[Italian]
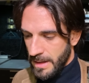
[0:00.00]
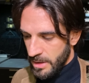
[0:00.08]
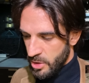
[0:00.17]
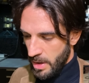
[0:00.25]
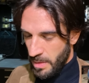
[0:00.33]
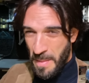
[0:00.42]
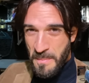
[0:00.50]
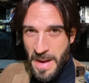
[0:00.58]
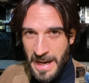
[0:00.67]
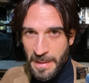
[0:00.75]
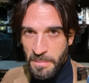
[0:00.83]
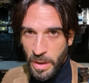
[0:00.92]
c'era una
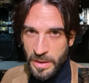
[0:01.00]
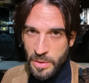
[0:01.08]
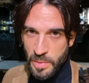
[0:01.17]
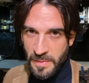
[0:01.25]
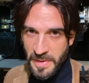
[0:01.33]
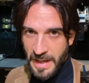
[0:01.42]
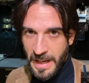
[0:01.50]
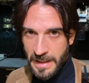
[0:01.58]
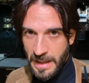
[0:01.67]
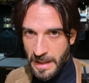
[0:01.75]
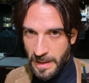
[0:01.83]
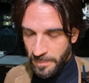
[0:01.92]
bella botta sulla
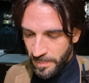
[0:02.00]
fiancata